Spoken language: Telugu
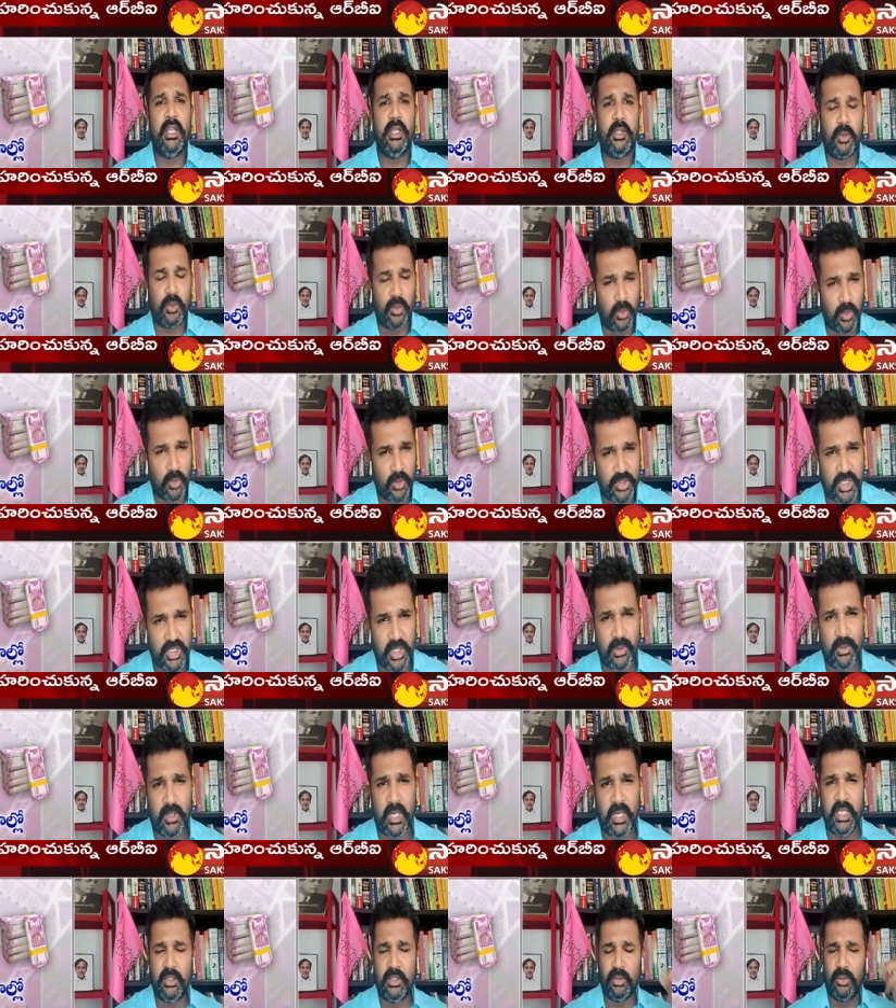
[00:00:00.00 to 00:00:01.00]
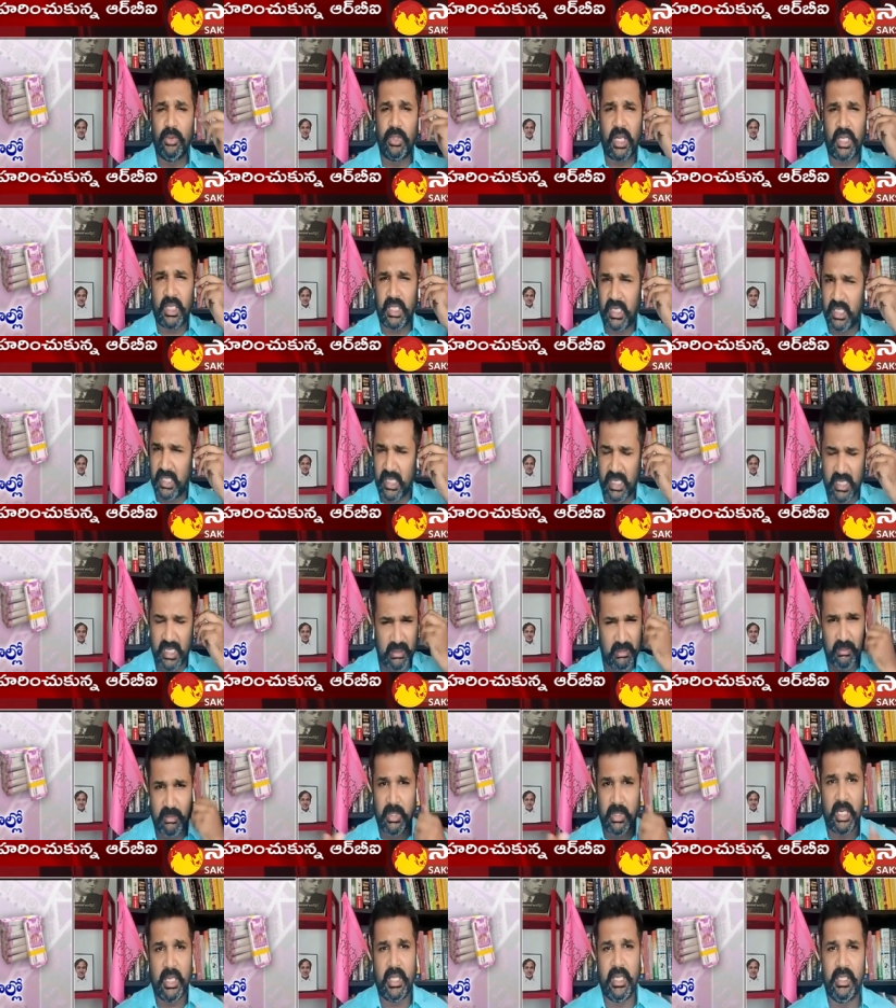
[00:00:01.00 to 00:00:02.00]
ఇటు క్లోజ్ డౌన్ అవుతూ
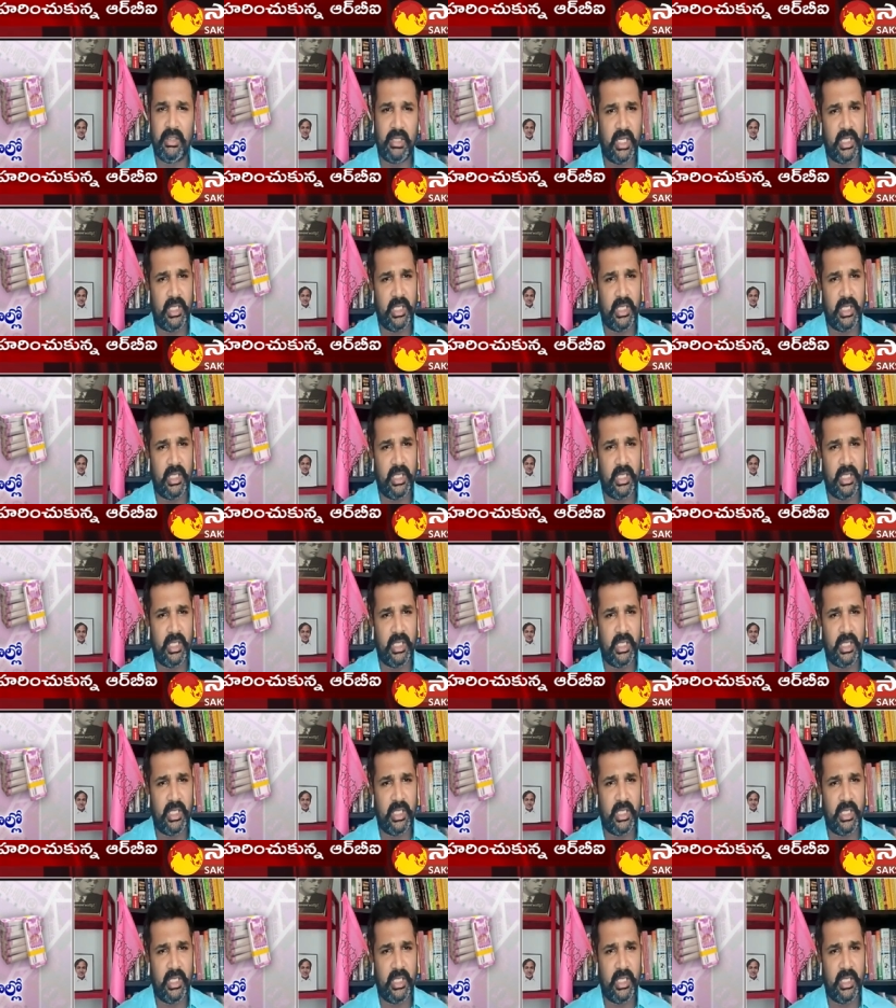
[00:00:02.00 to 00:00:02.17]
రకరకాలుగా